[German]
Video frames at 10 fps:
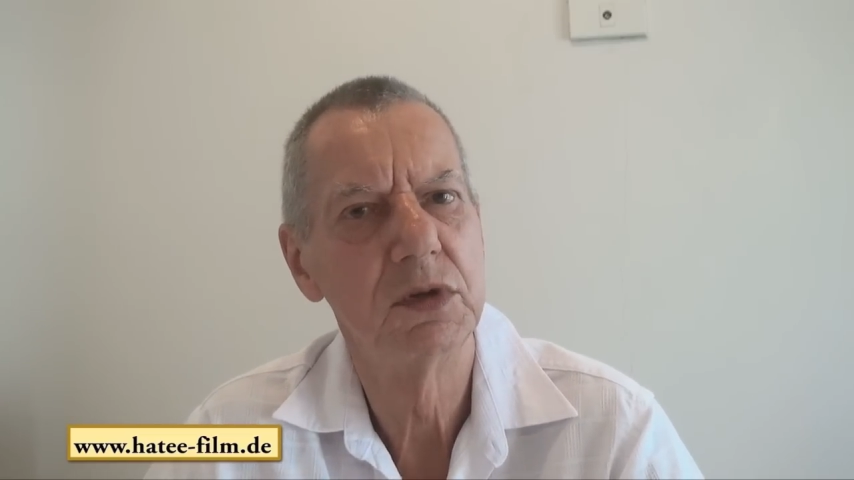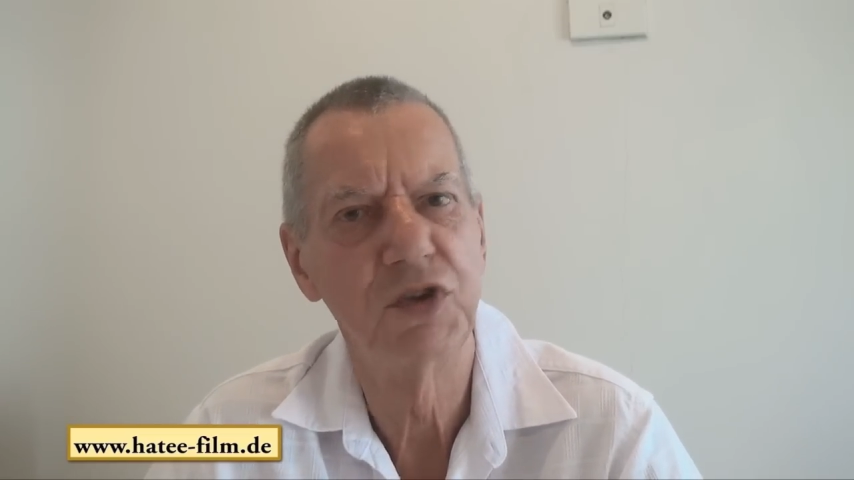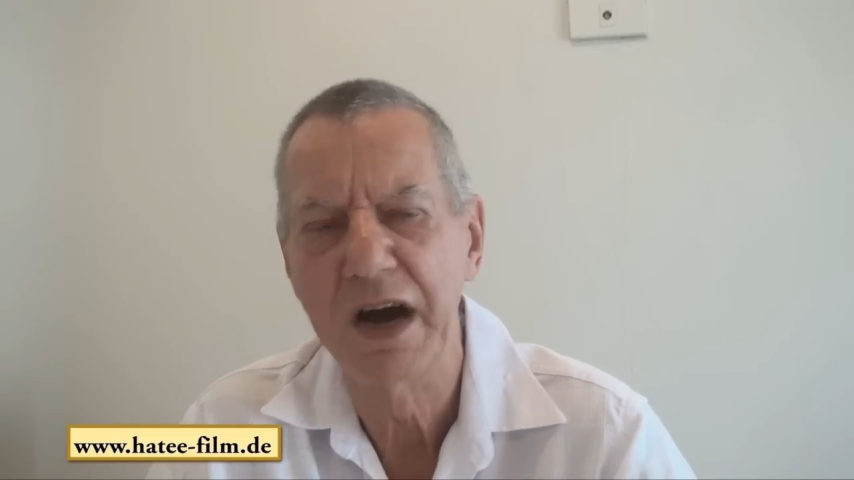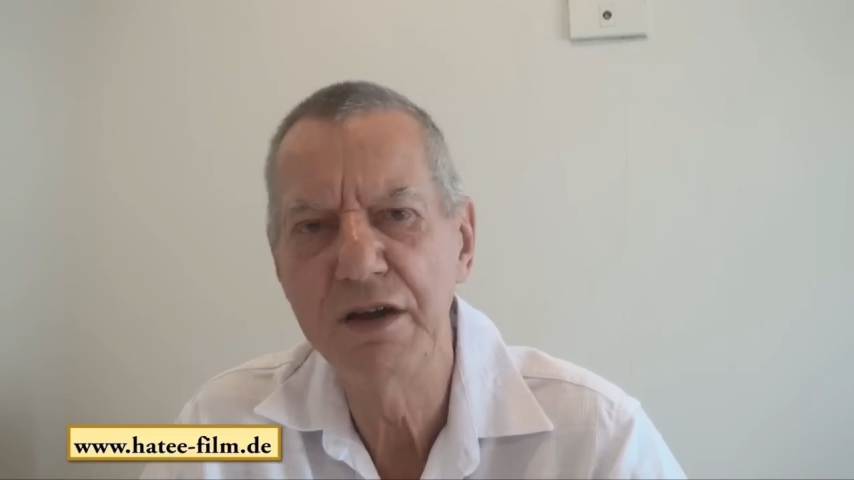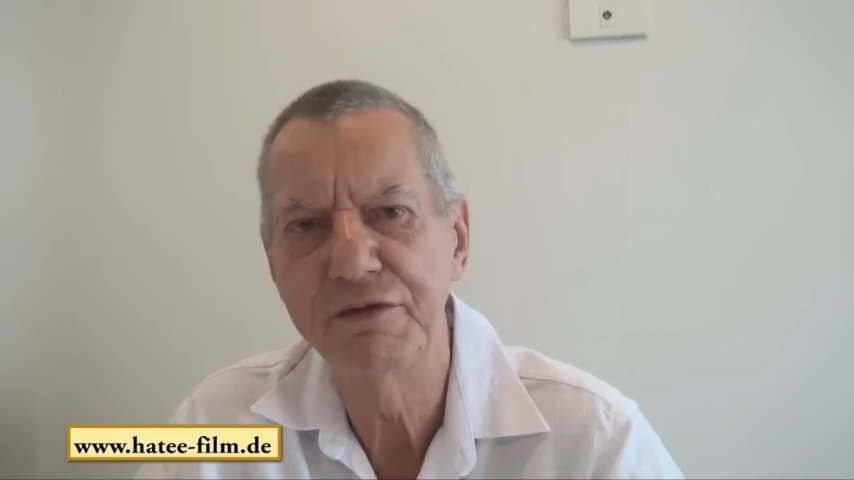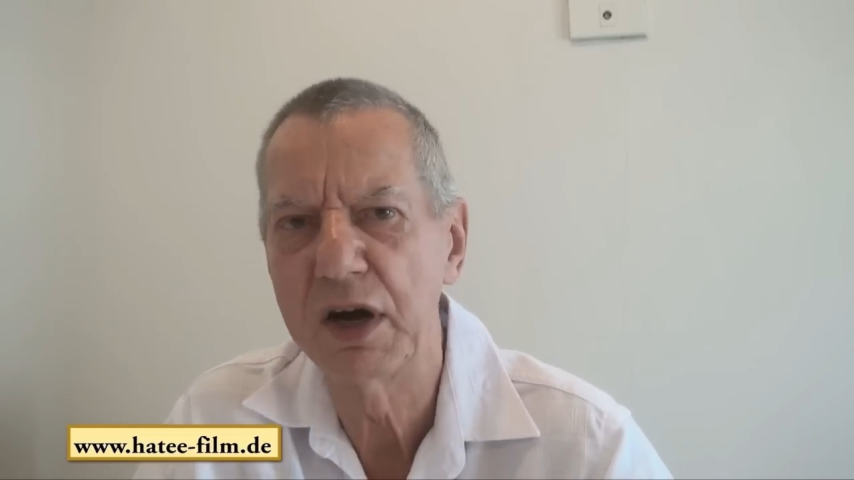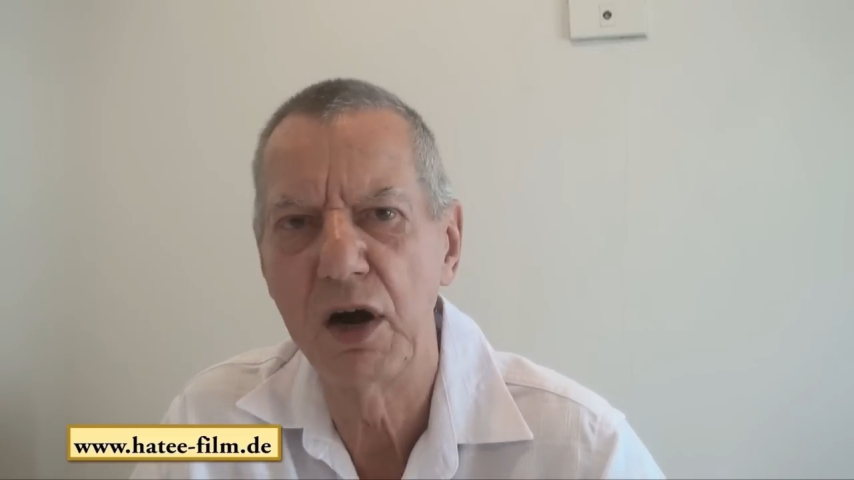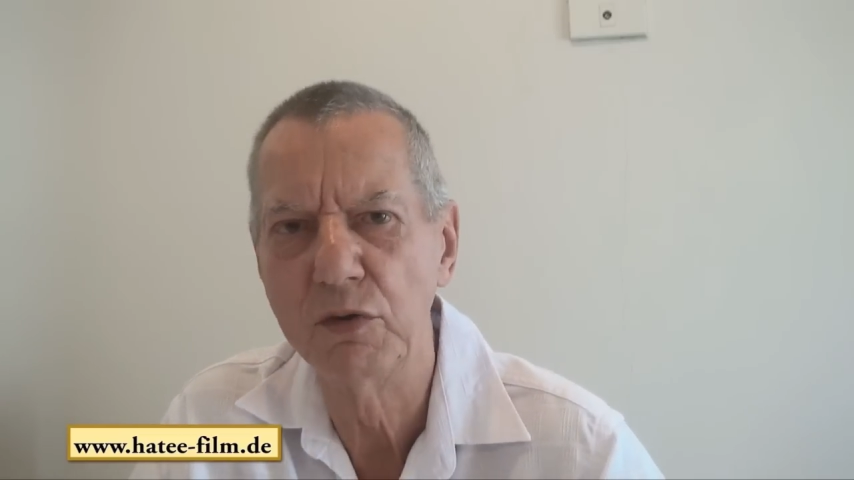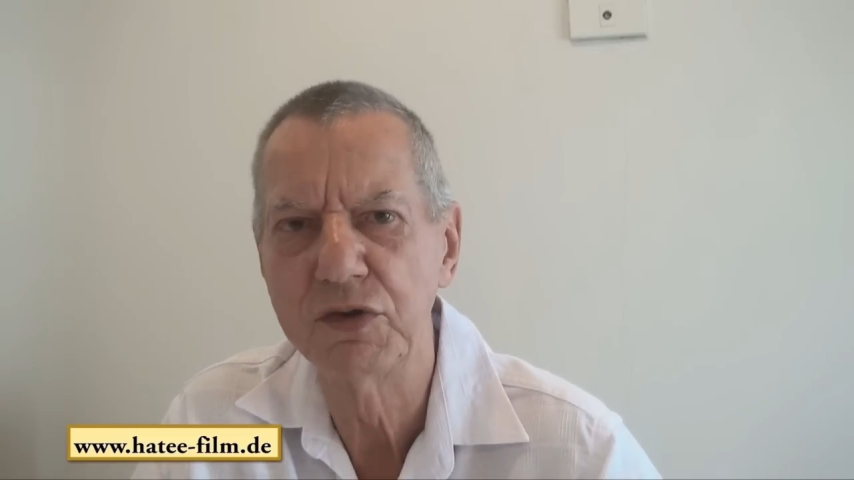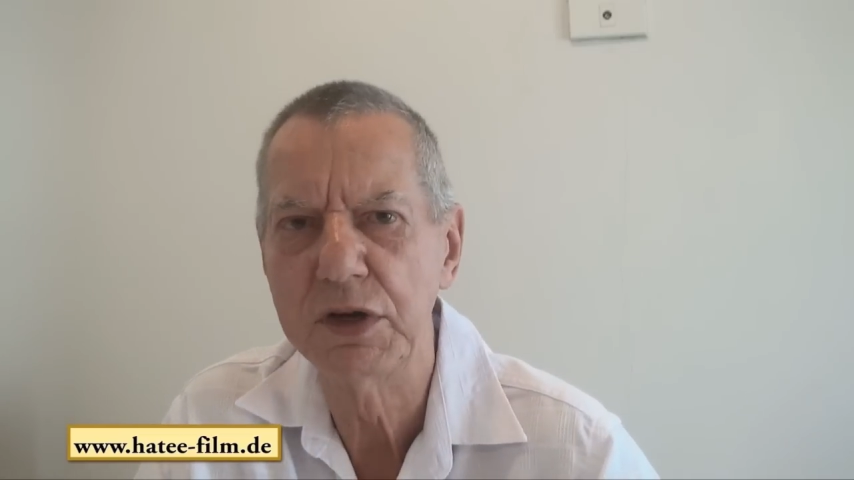dreifach
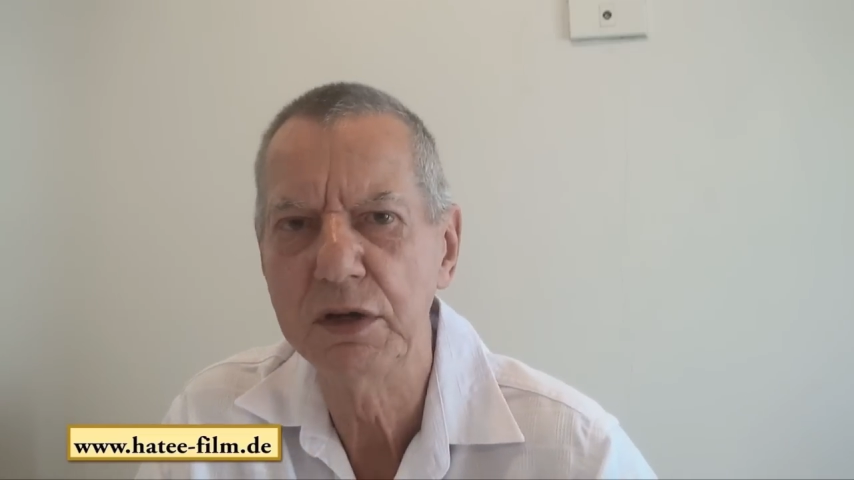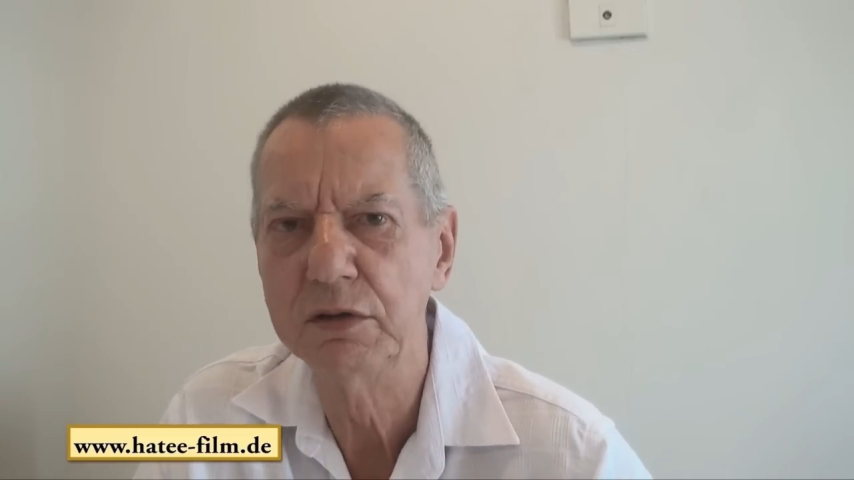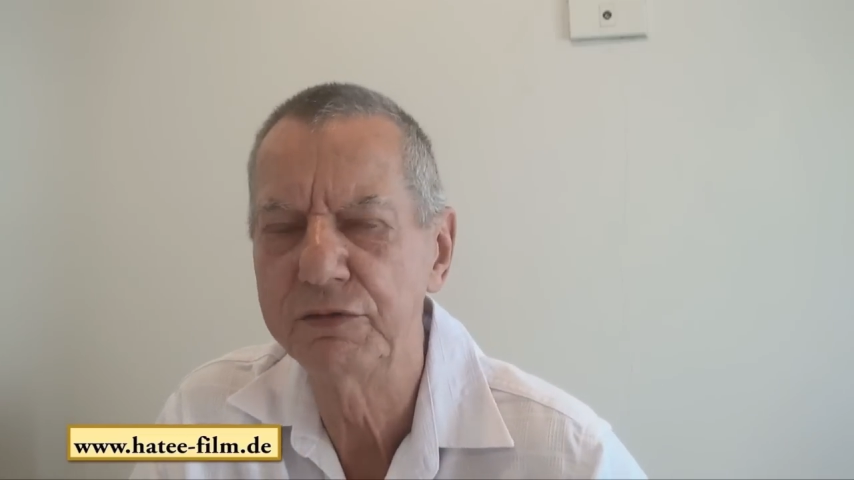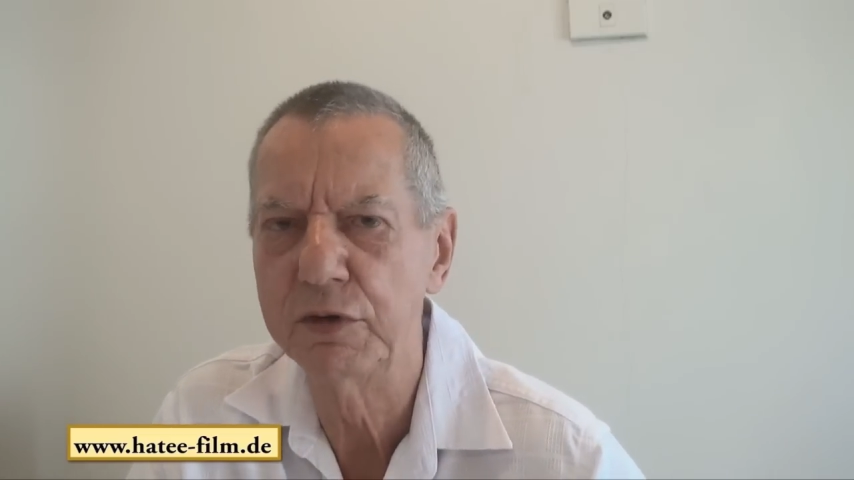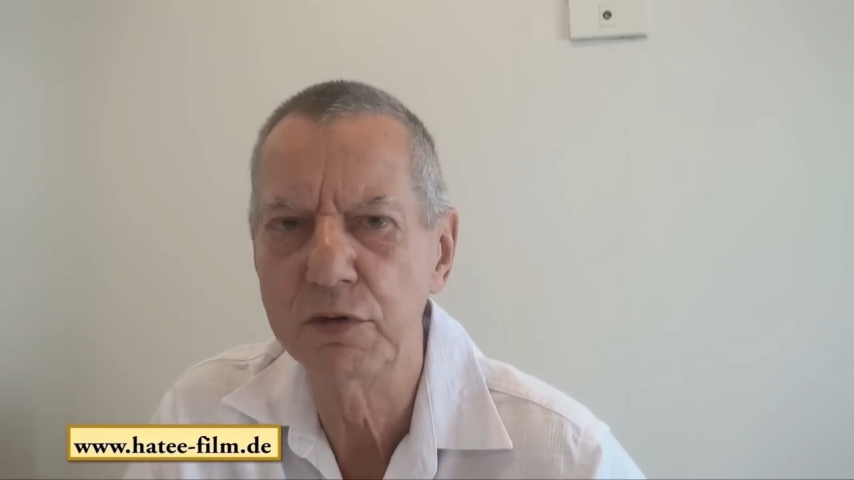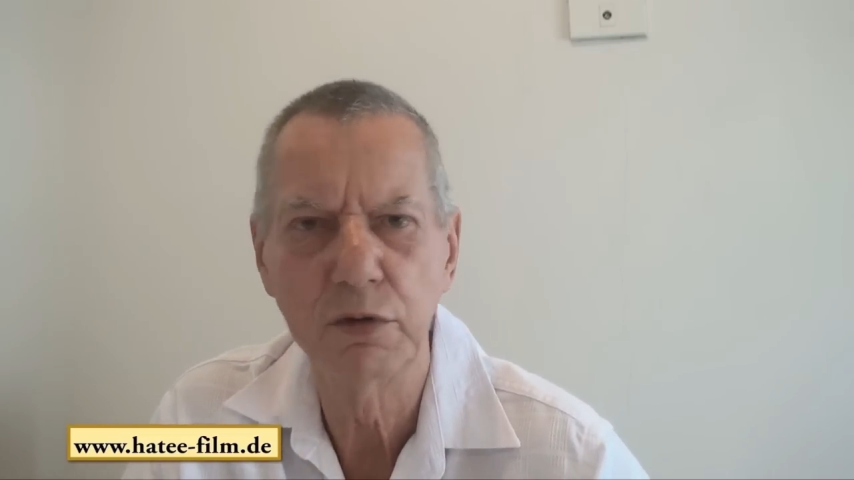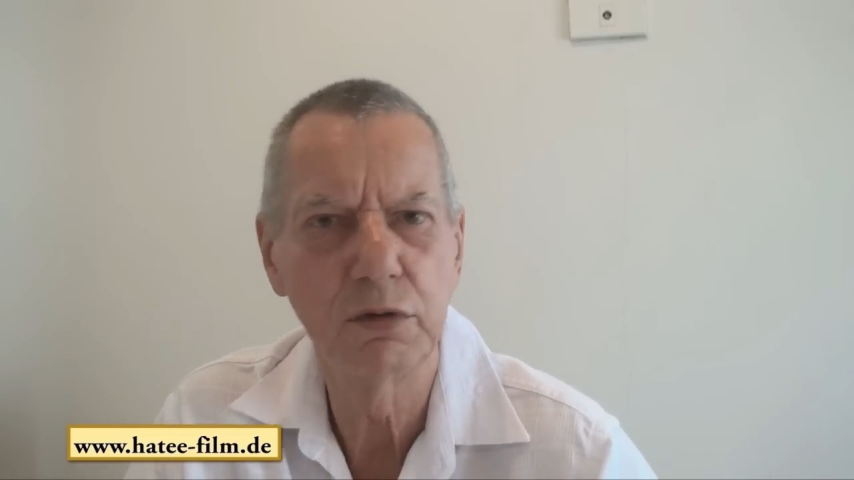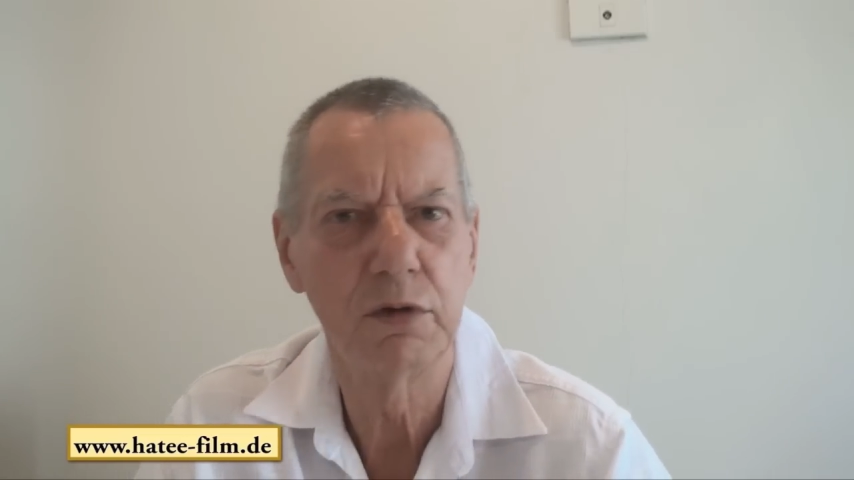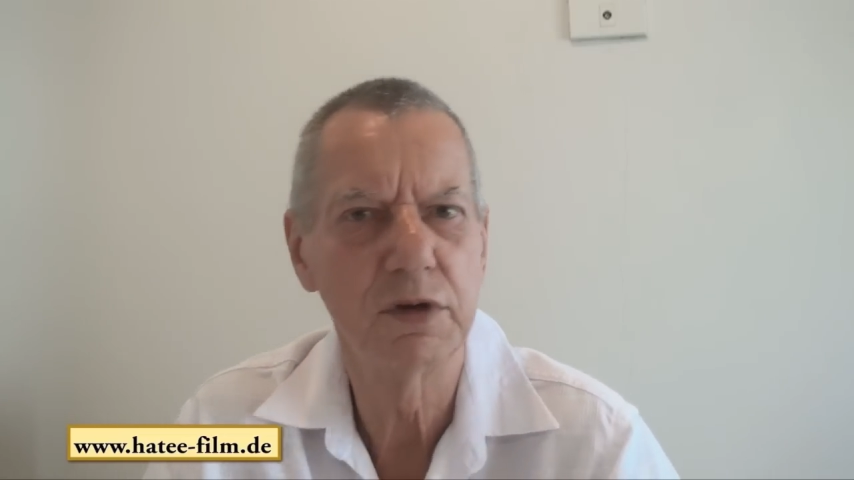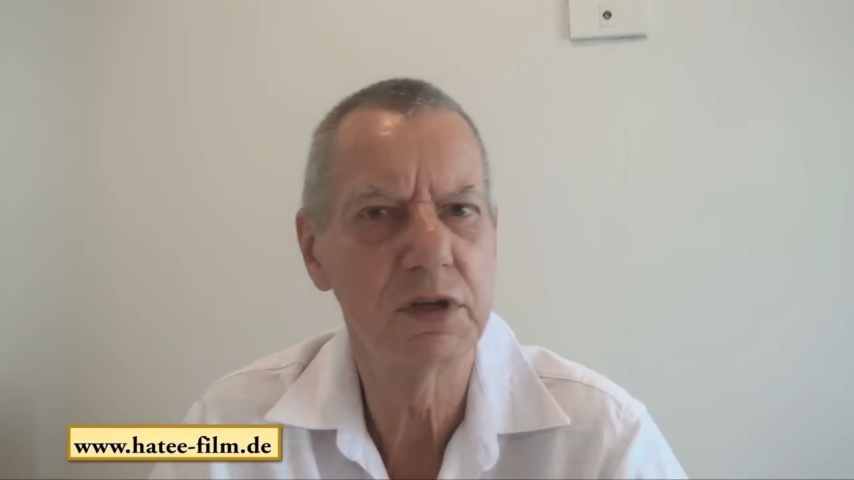Auslegung von
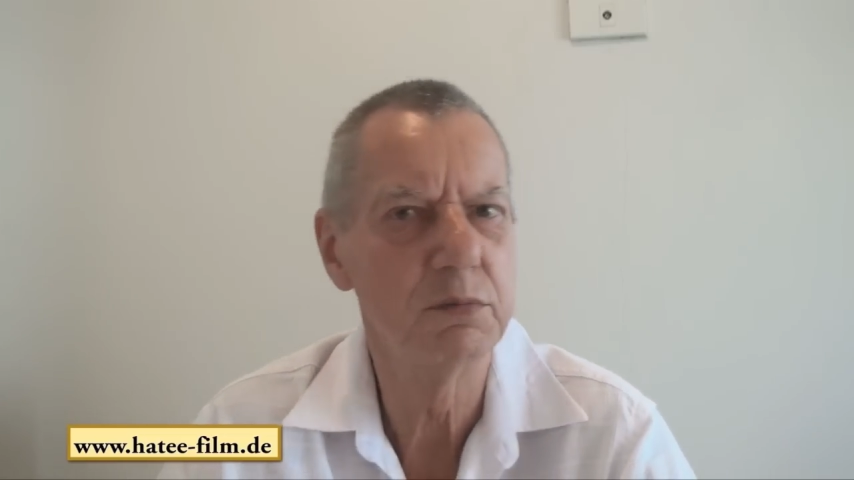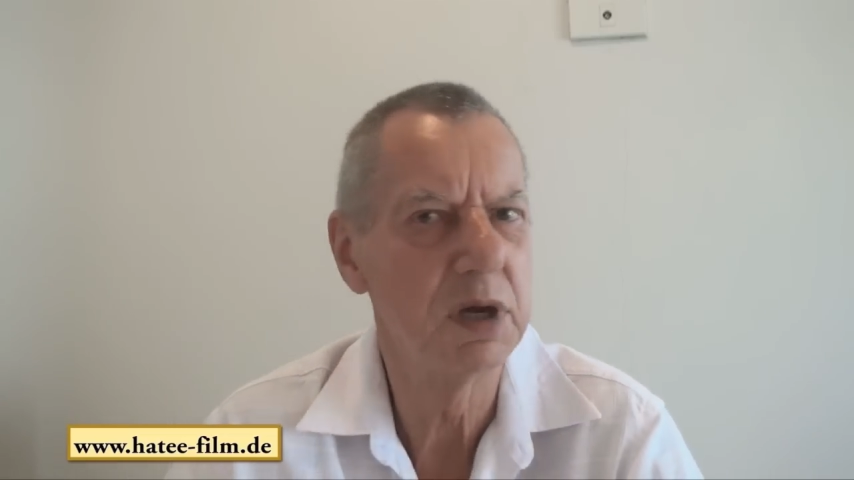Rückleuchten,